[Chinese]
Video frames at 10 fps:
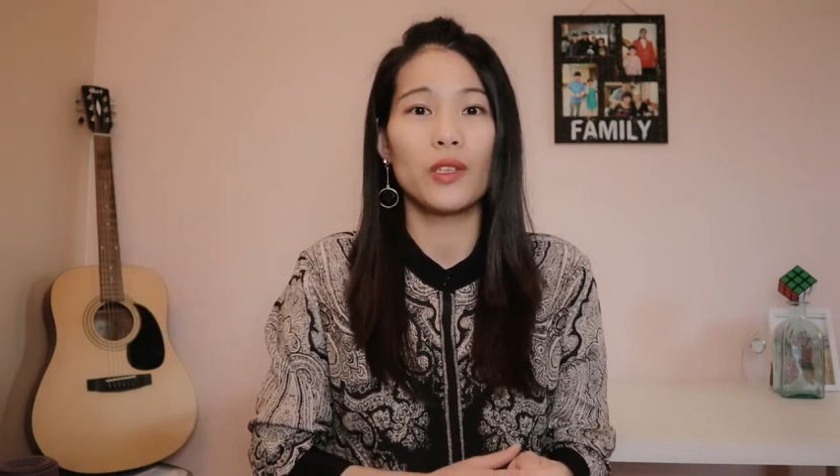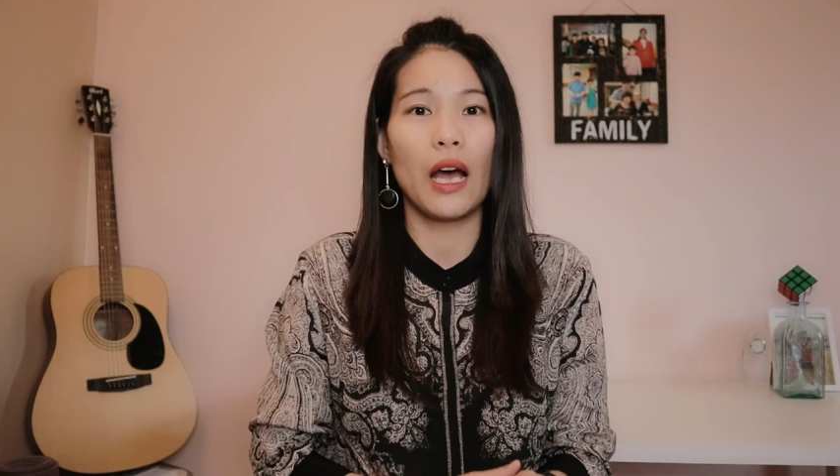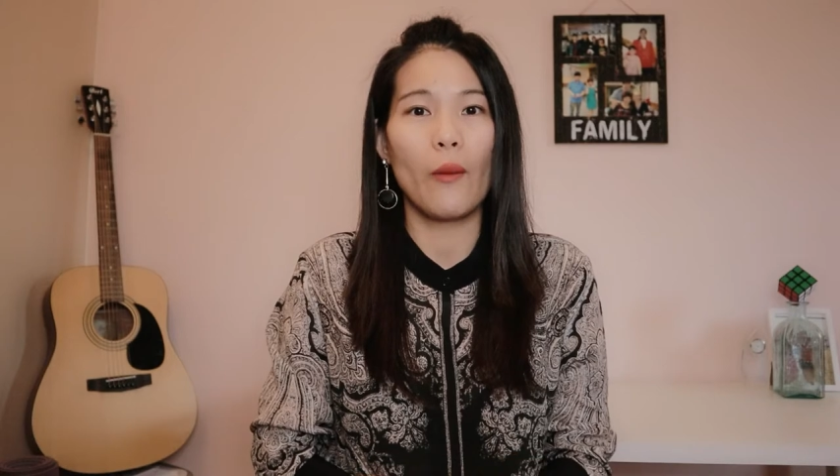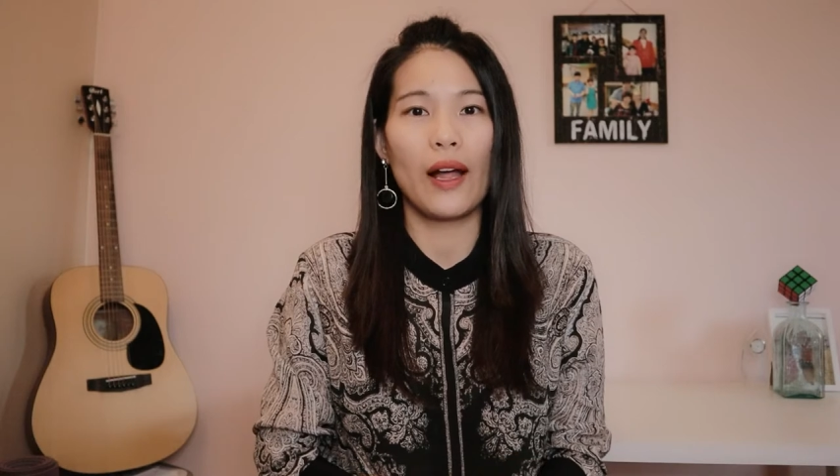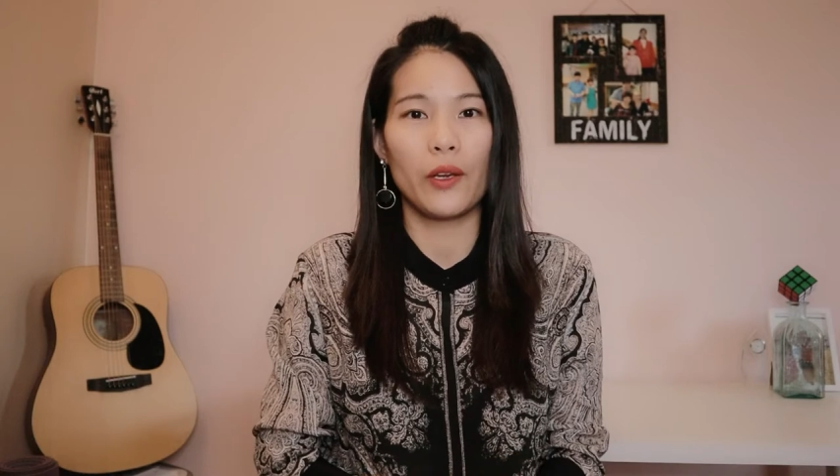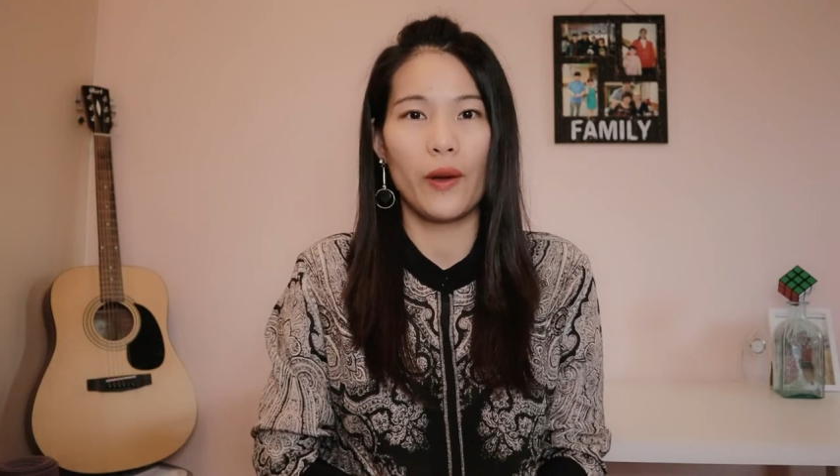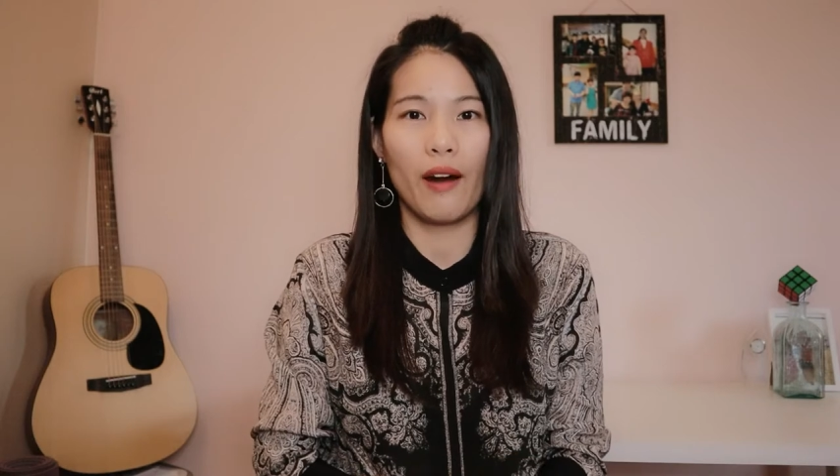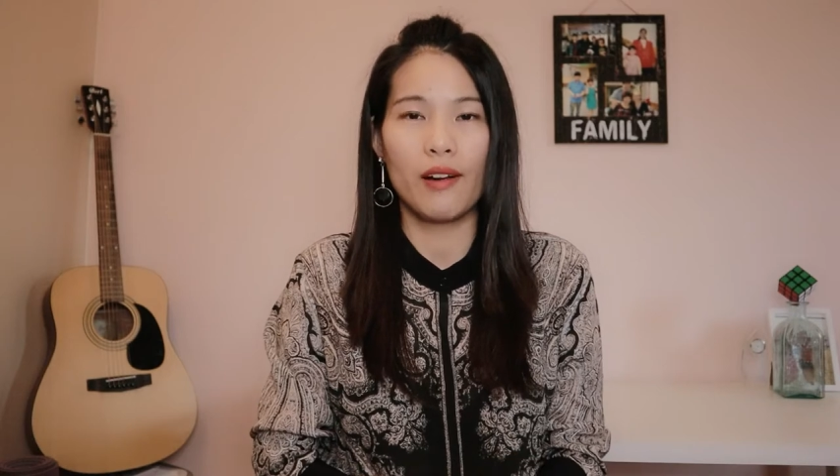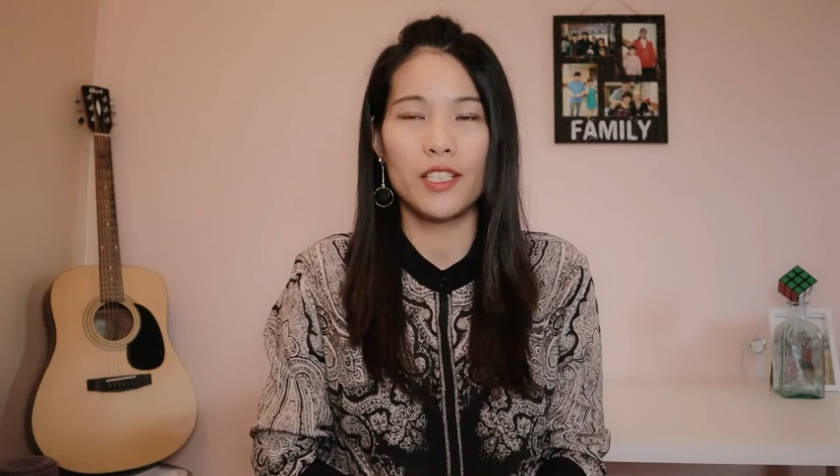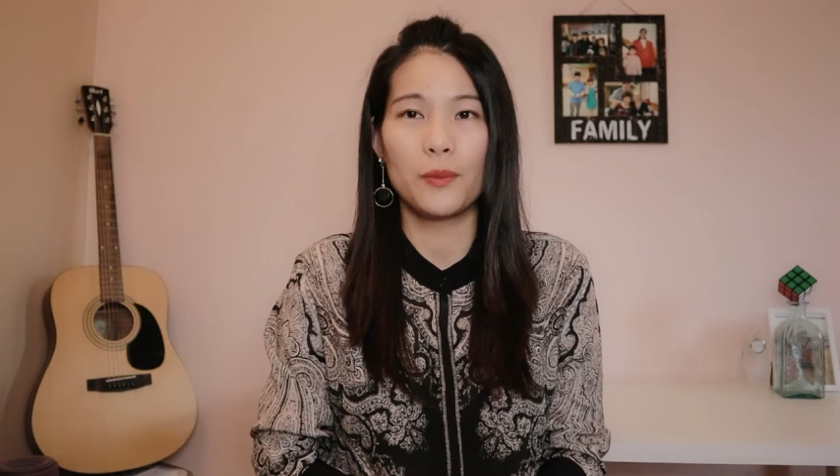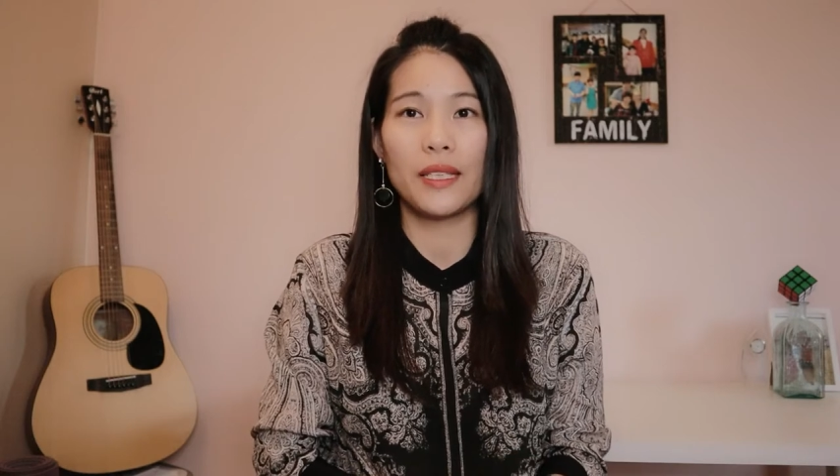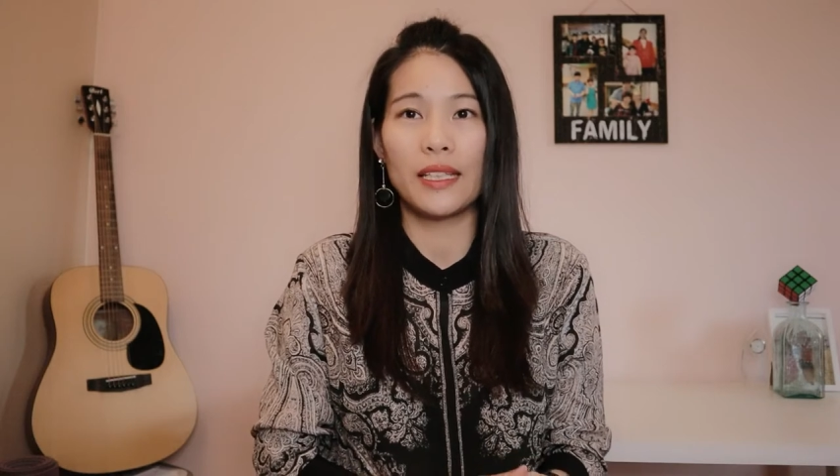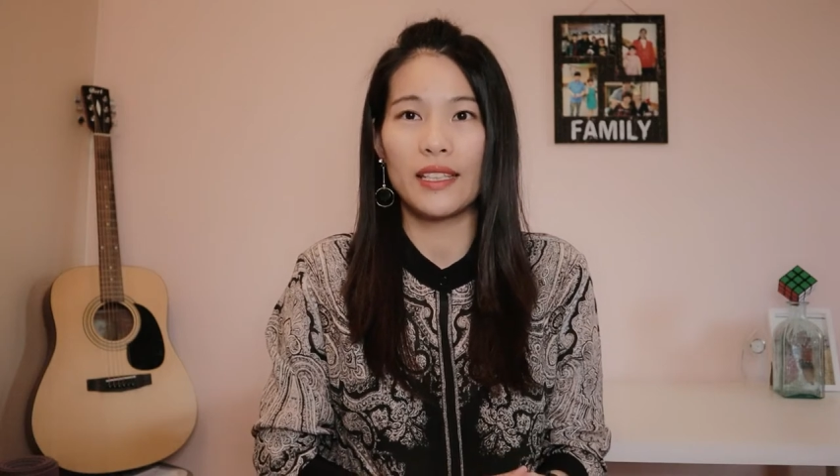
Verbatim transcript: 最大化利用 RSP